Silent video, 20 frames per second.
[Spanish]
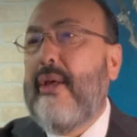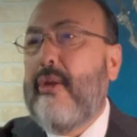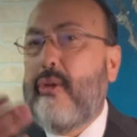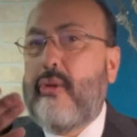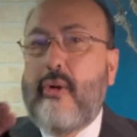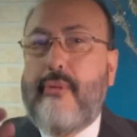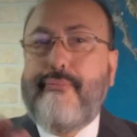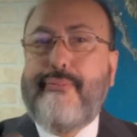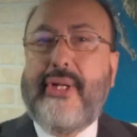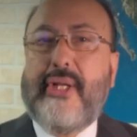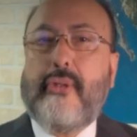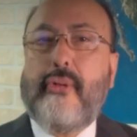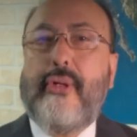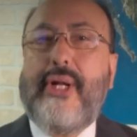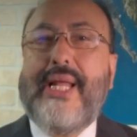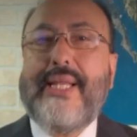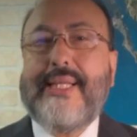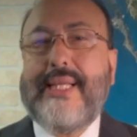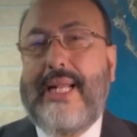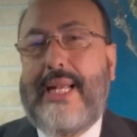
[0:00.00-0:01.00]
Son
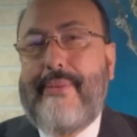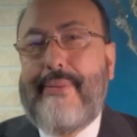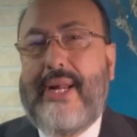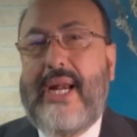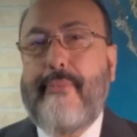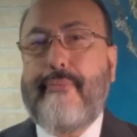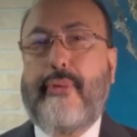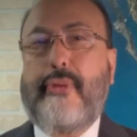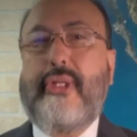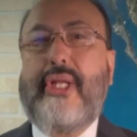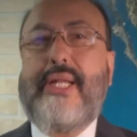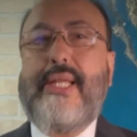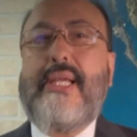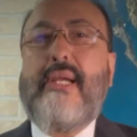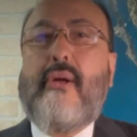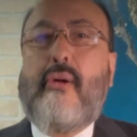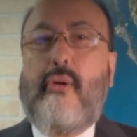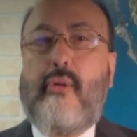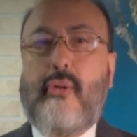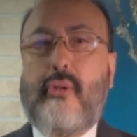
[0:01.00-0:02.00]
personas que le van a poner
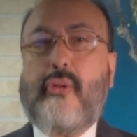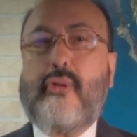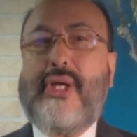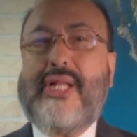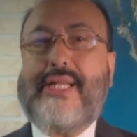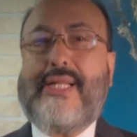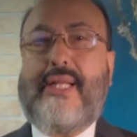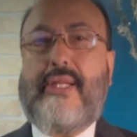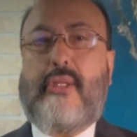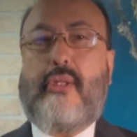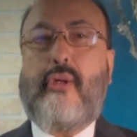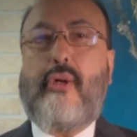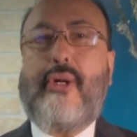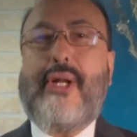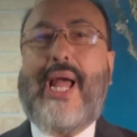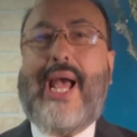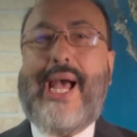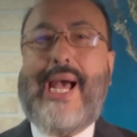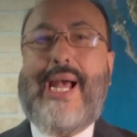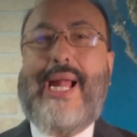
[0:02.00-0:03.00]
incluso
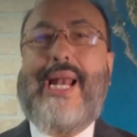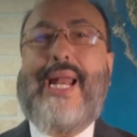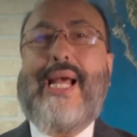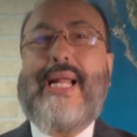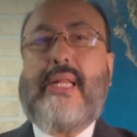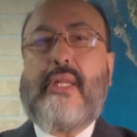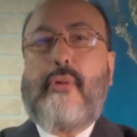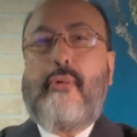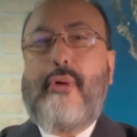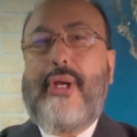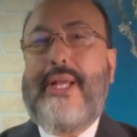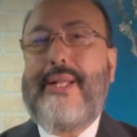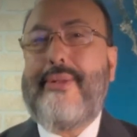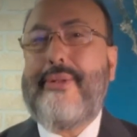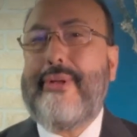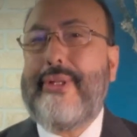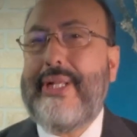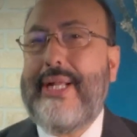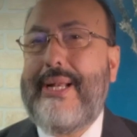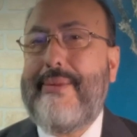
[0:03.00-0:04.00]
atención al
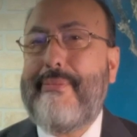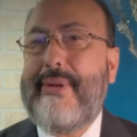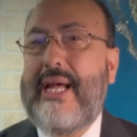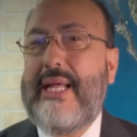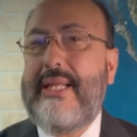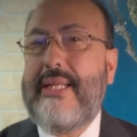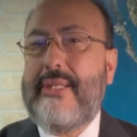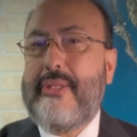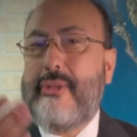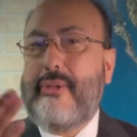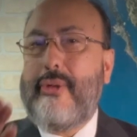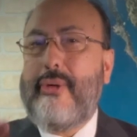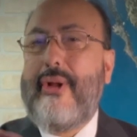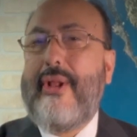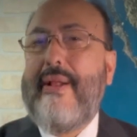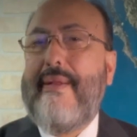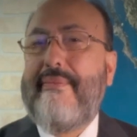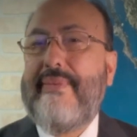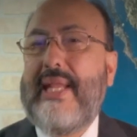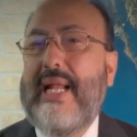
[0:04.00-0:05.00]
atuendo del maestro,
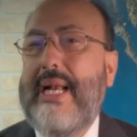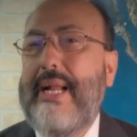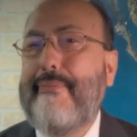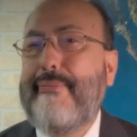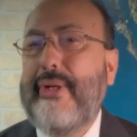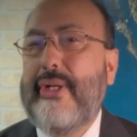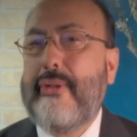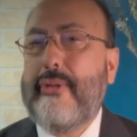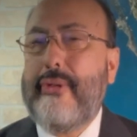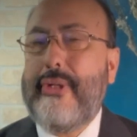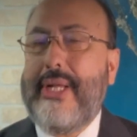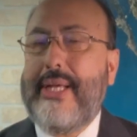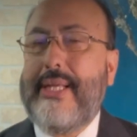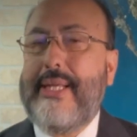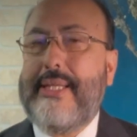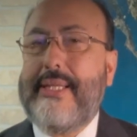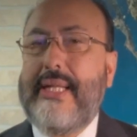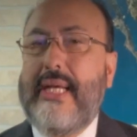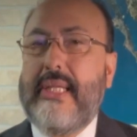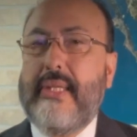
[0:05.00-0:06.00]
de la persona que
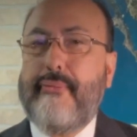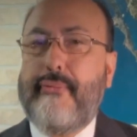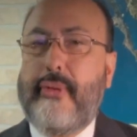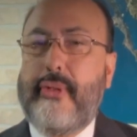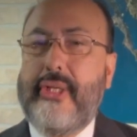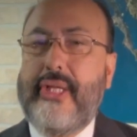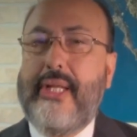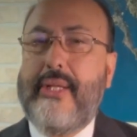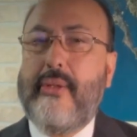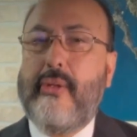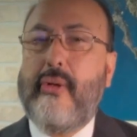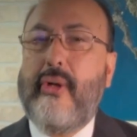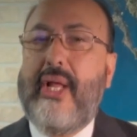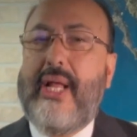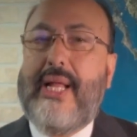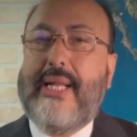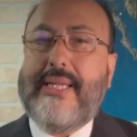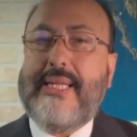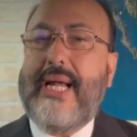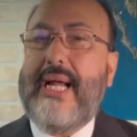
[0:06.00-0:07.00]
está exponiendo
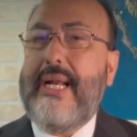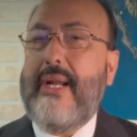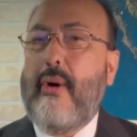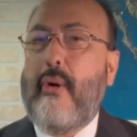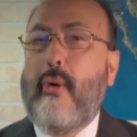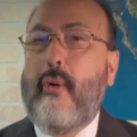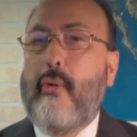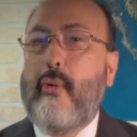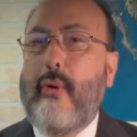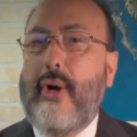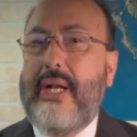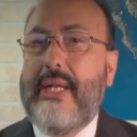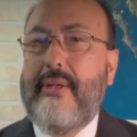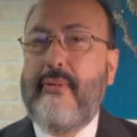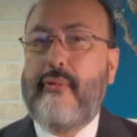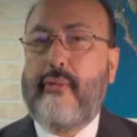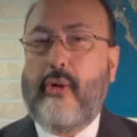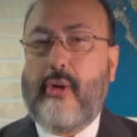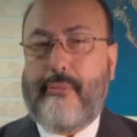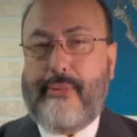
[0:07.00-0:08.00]
tal o cual
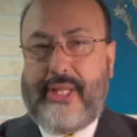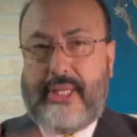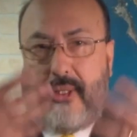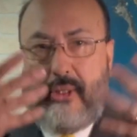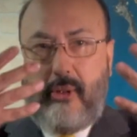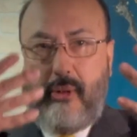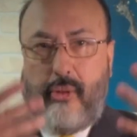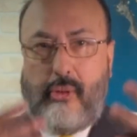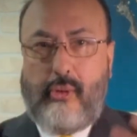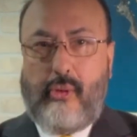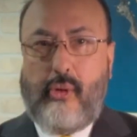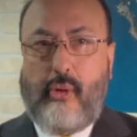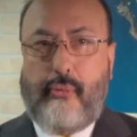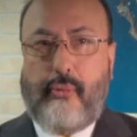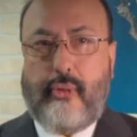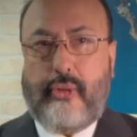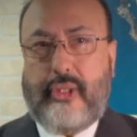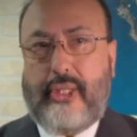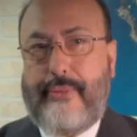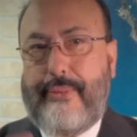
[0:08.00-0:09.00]
información,
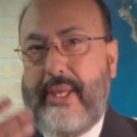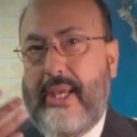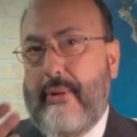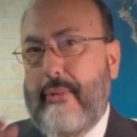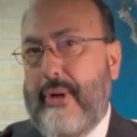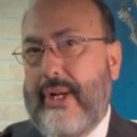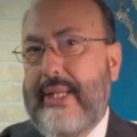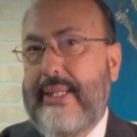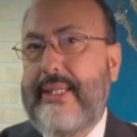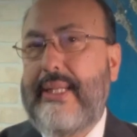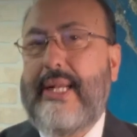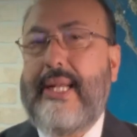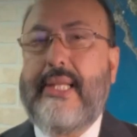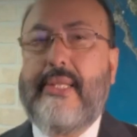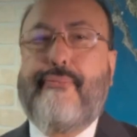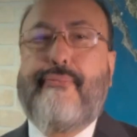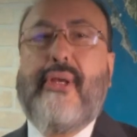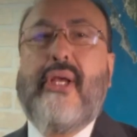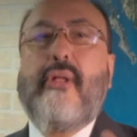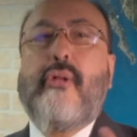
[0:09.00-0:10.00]
cómo se ve, cuál es el
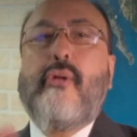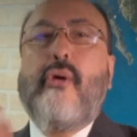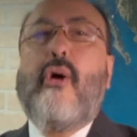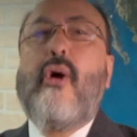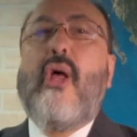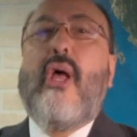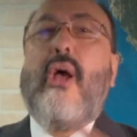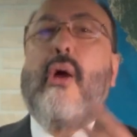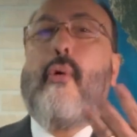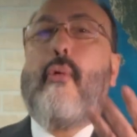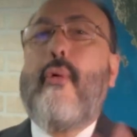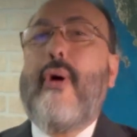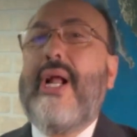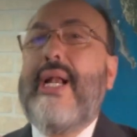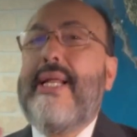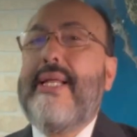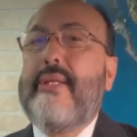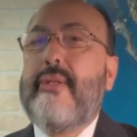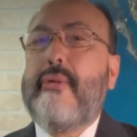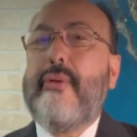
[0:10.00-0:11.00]
aspecto,
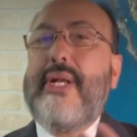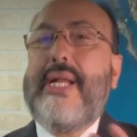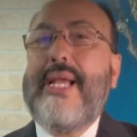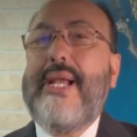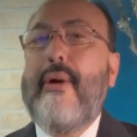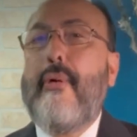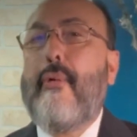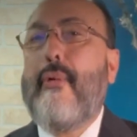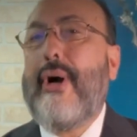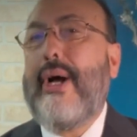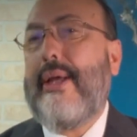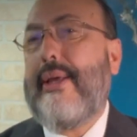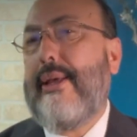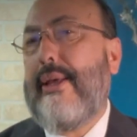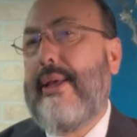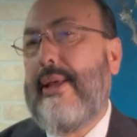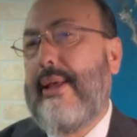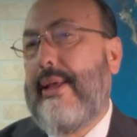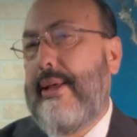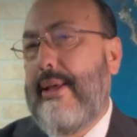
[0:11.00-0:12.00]
cuál es su
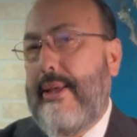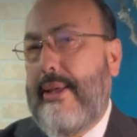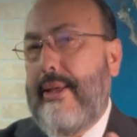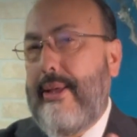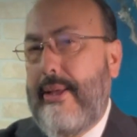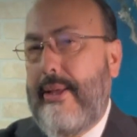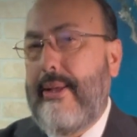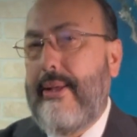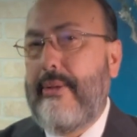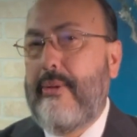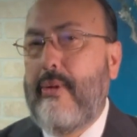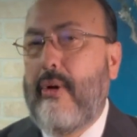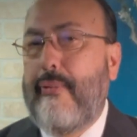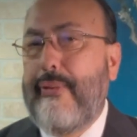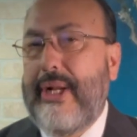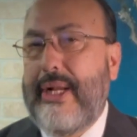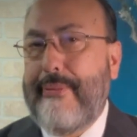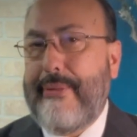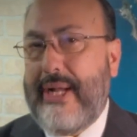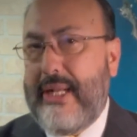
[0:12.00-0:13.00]
lenguaje eh, no
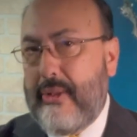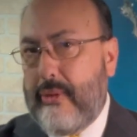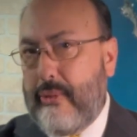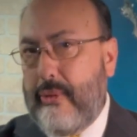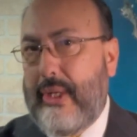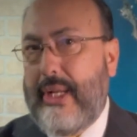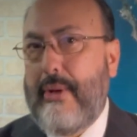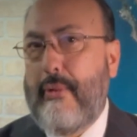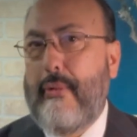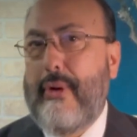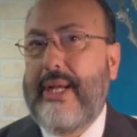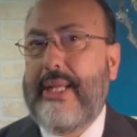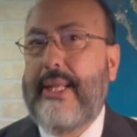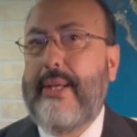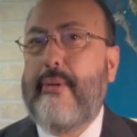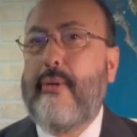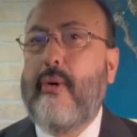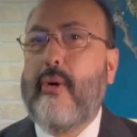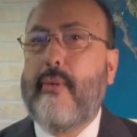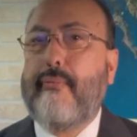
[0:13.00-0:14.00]
verbal, su
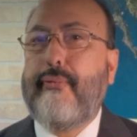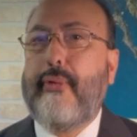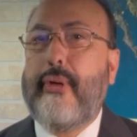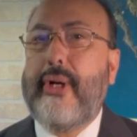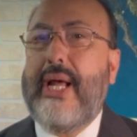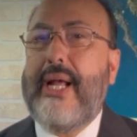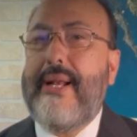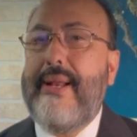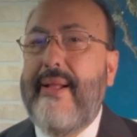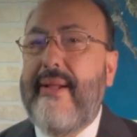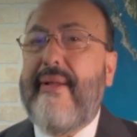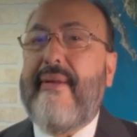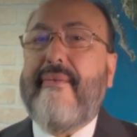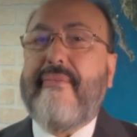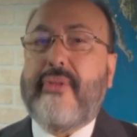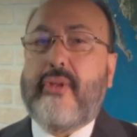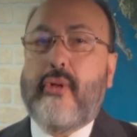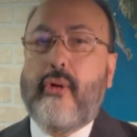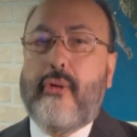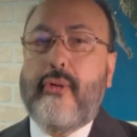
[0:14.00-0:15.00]
lenguaje corporal
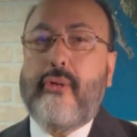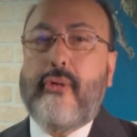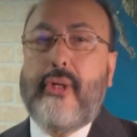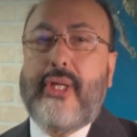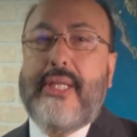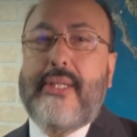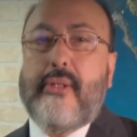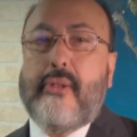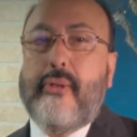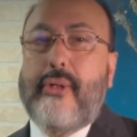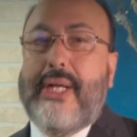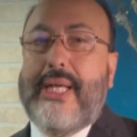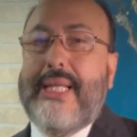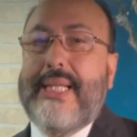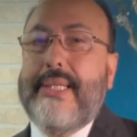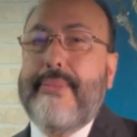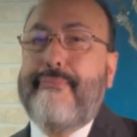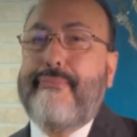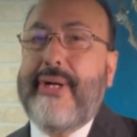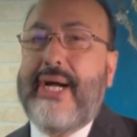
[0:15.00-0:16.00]
todo esto
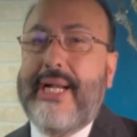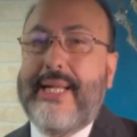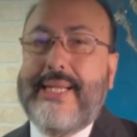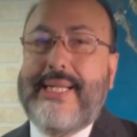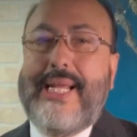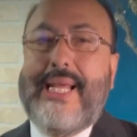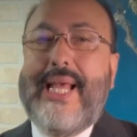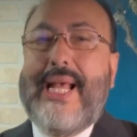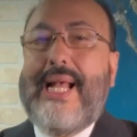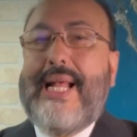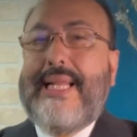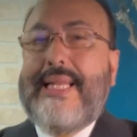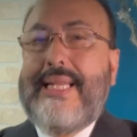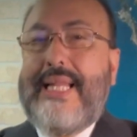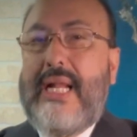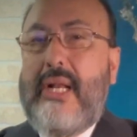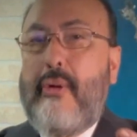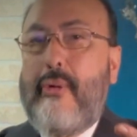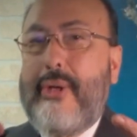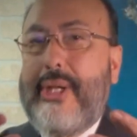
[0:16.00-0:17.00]
es parte
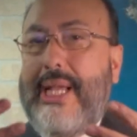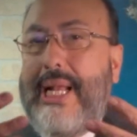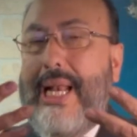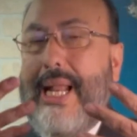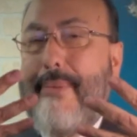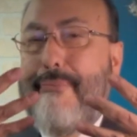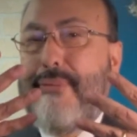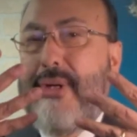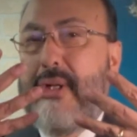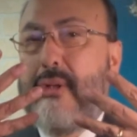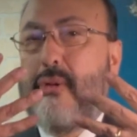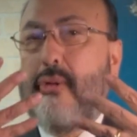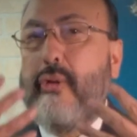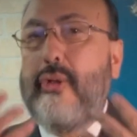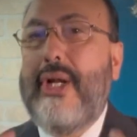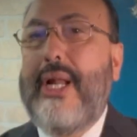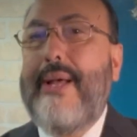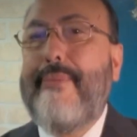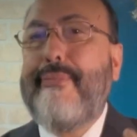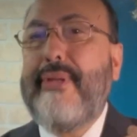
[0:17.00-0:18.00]
de lo que la
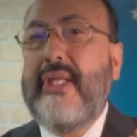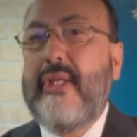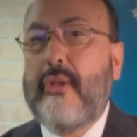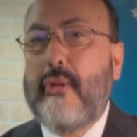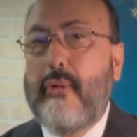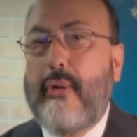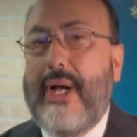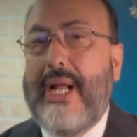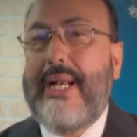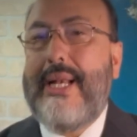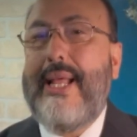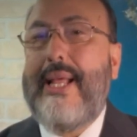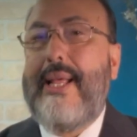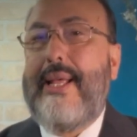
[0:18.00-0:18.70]
persona visual